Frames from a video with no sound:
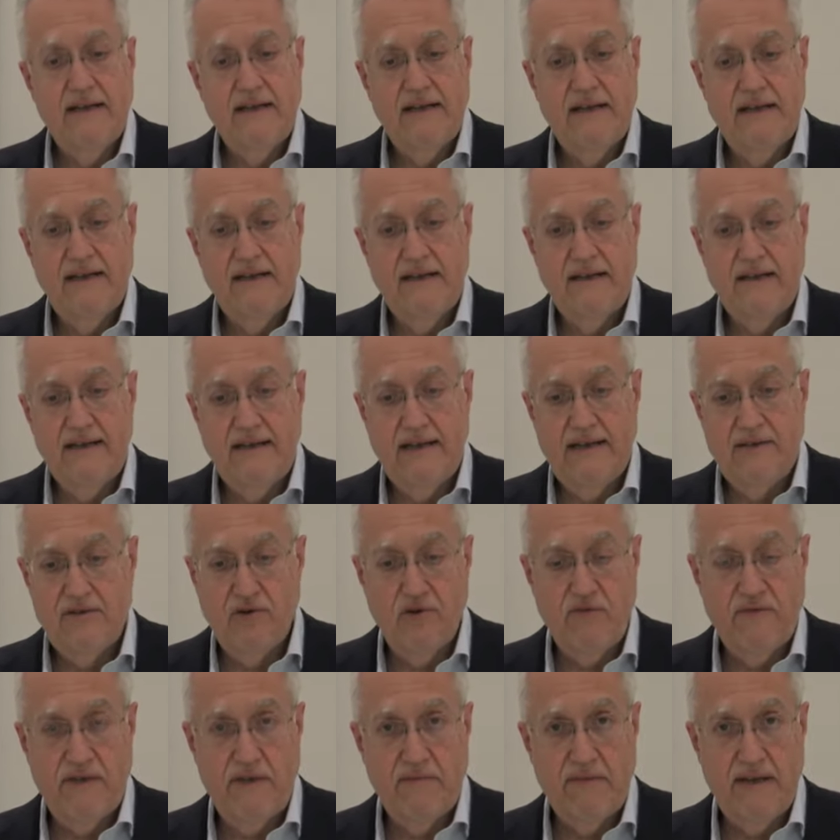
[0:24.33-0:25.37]
eh, che
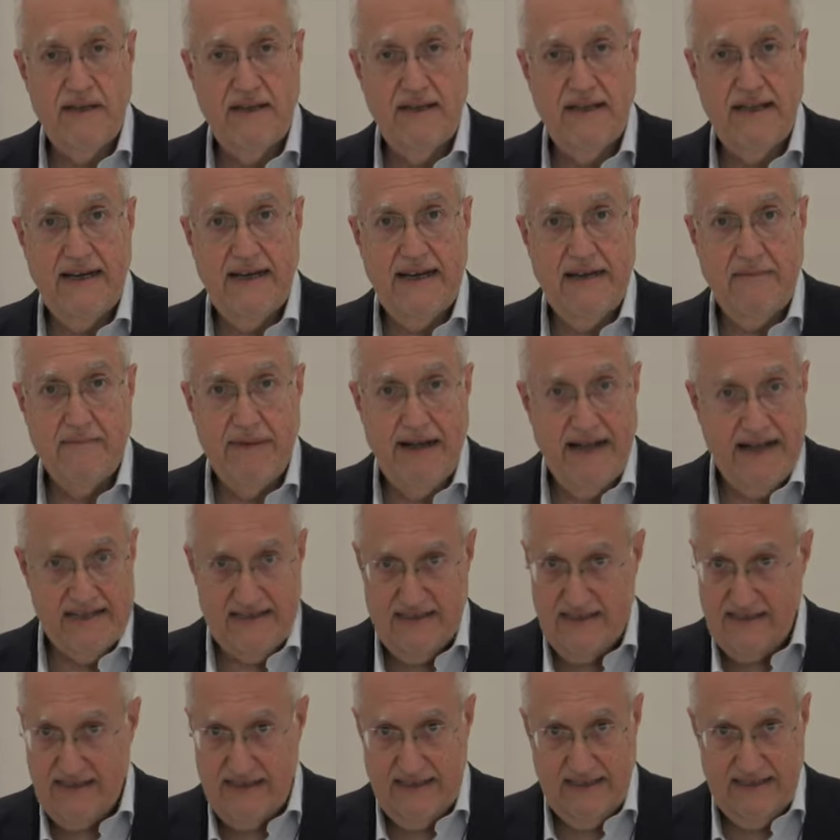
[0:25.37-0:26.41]
sono ovviamente alla
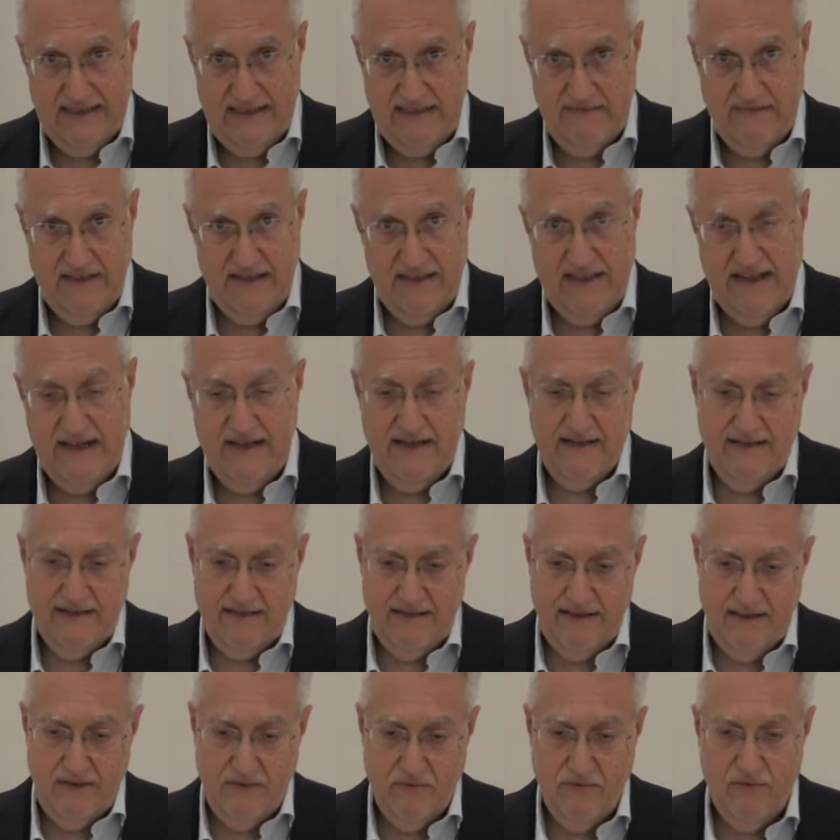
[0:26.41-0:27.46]
base dell'attività
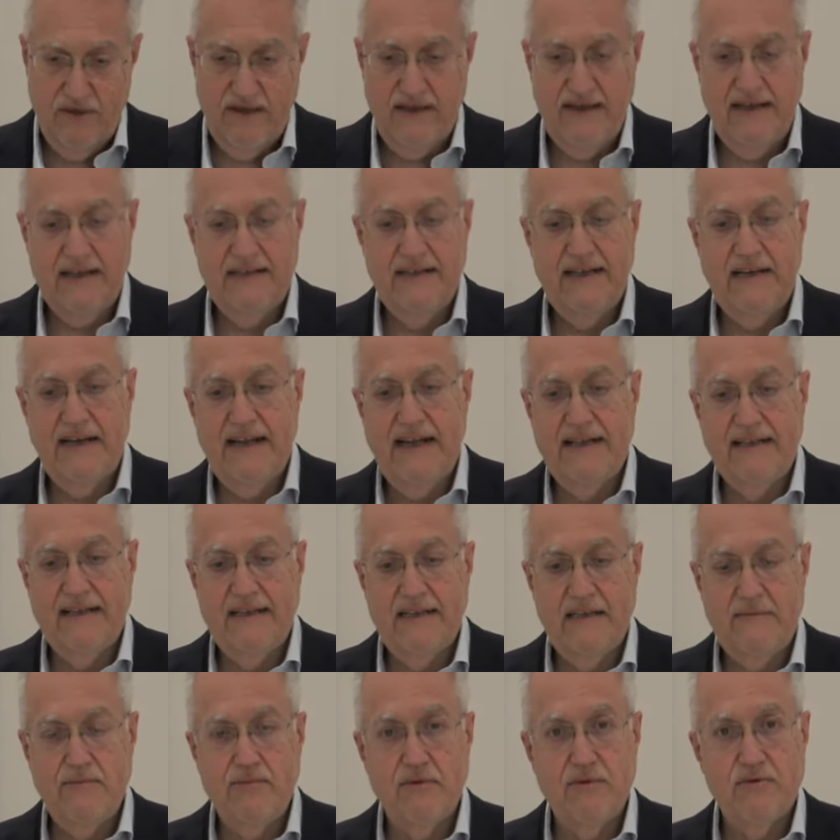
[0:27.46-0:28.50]
dell'una e dell'altra
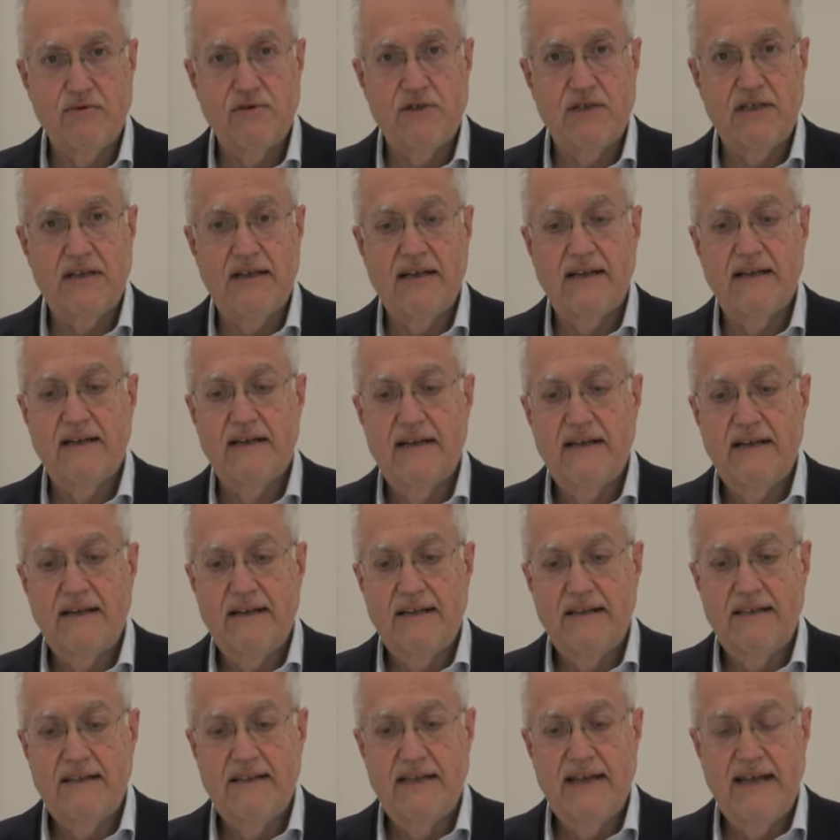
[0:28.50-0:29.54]
tipologia
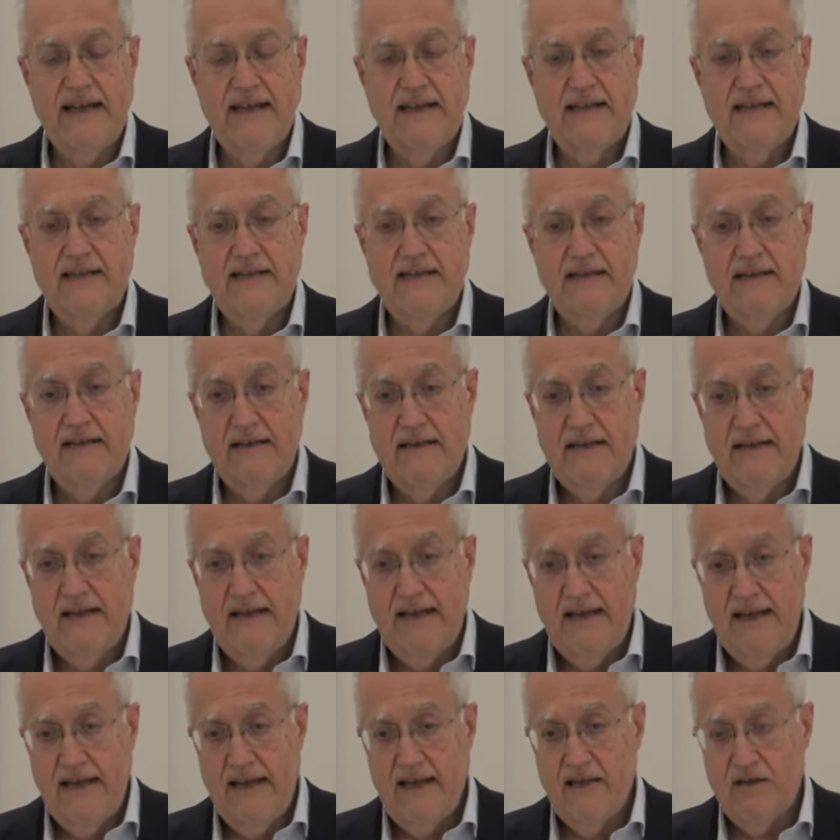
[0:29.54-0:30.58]
di enti,
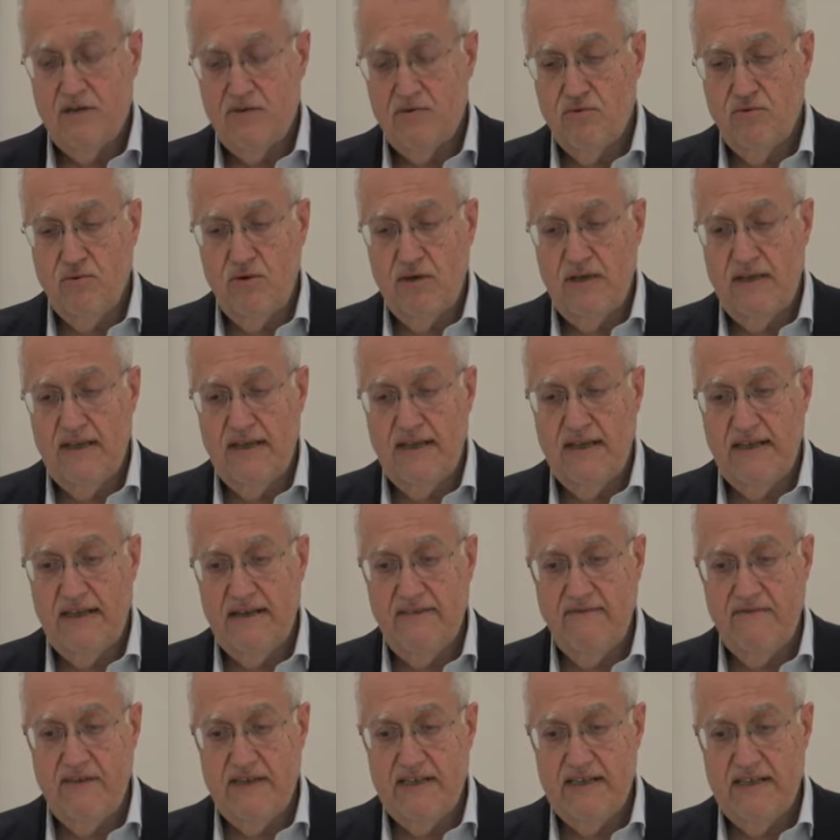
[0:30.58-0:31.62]
e sugli
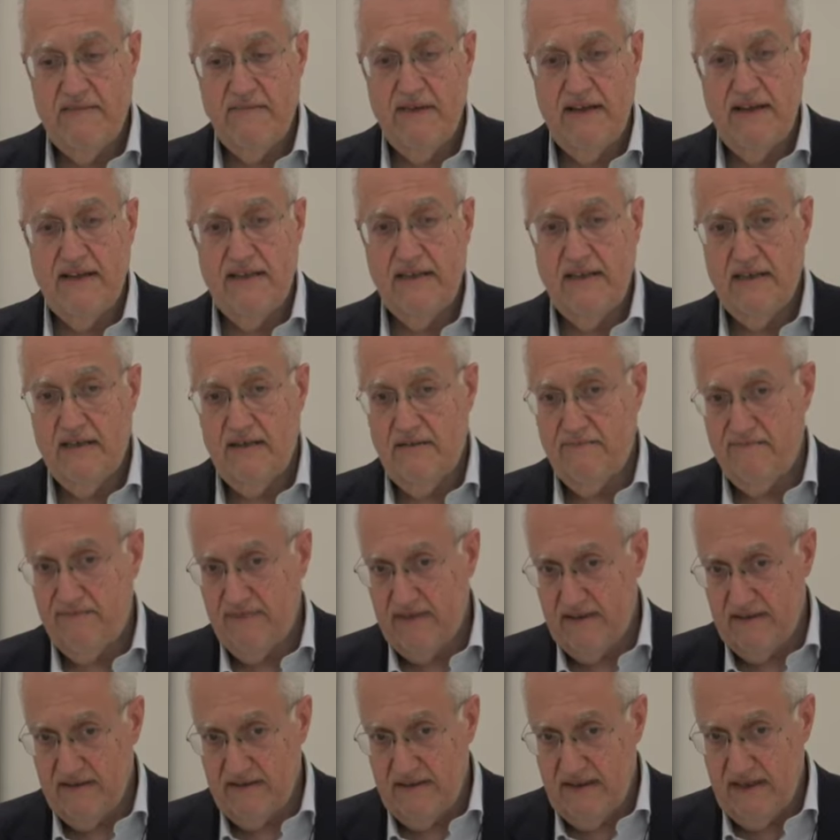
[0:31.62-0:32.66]
investimenti
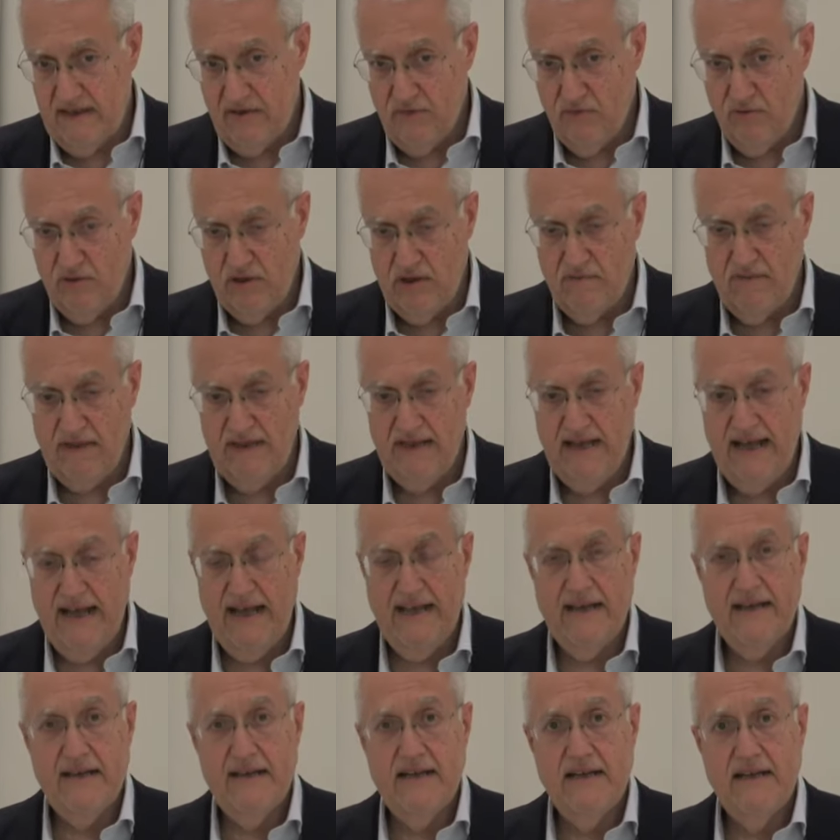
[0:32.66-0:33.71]
negli ultimi
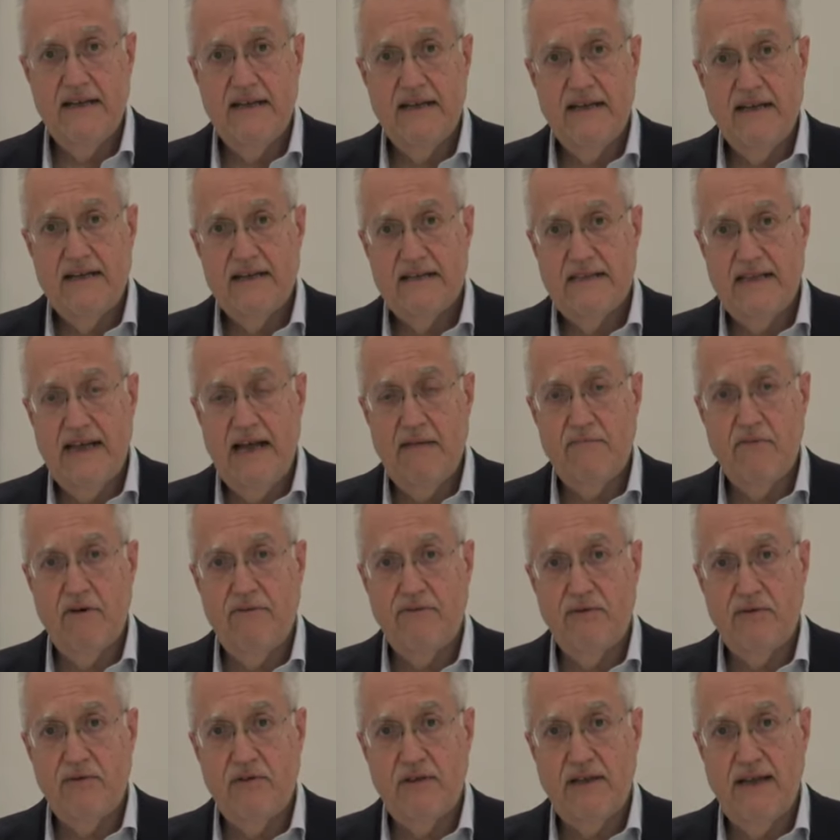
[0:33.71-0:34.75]
anni stiamo
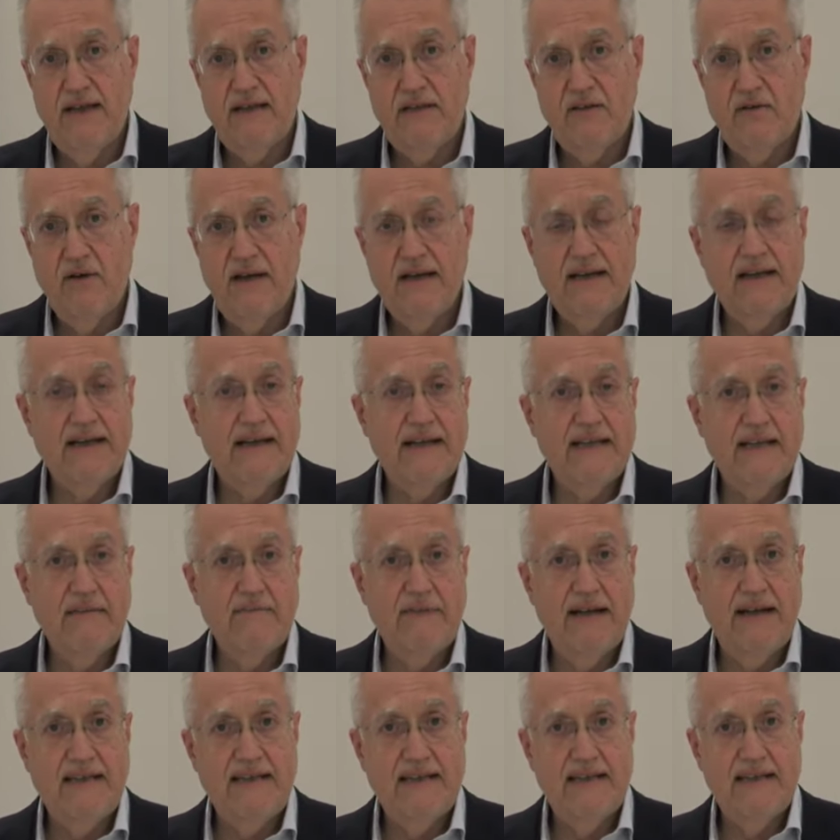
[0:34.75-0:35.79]
affrontando anche le
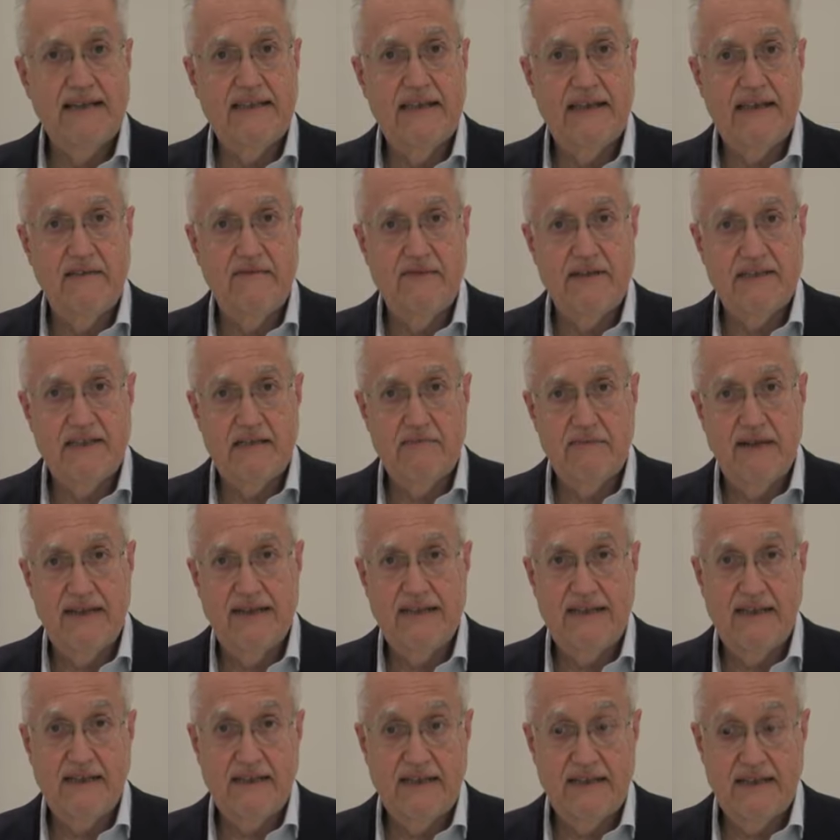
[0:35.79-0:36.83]
tematiche degli
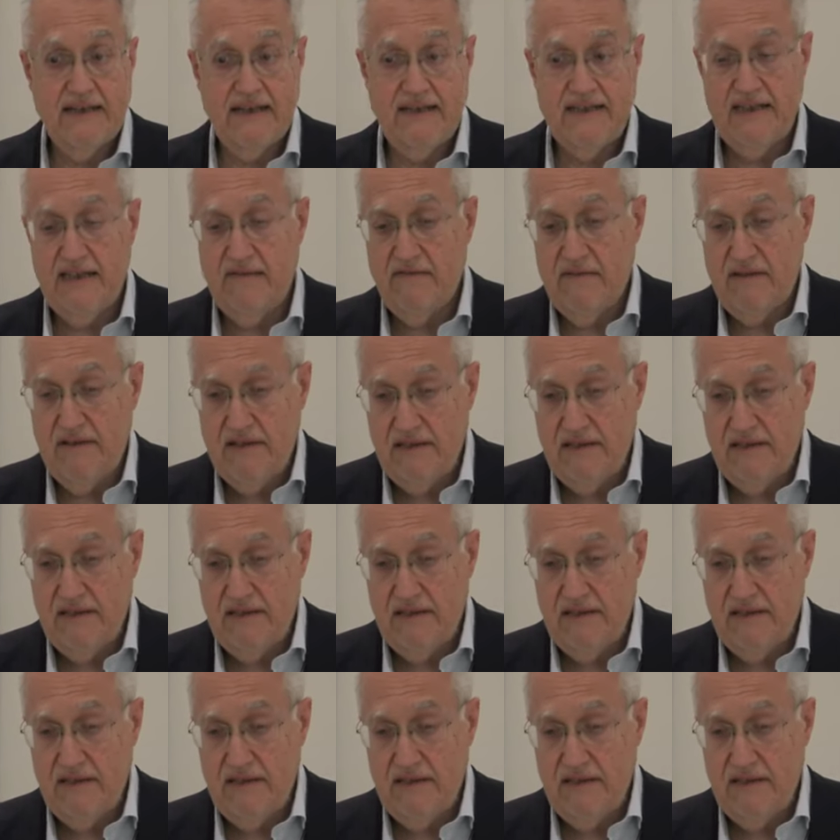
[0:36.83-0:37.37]
investimenti alternativi.